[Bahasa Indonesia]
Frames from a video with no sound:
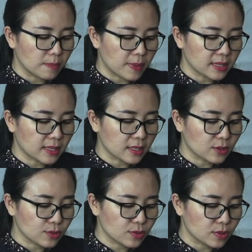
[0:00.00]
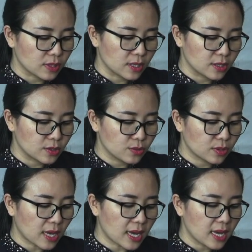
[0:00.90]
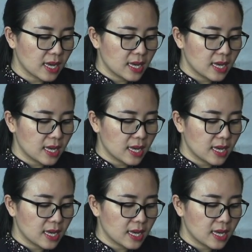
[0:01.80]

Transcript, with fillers: 400 juta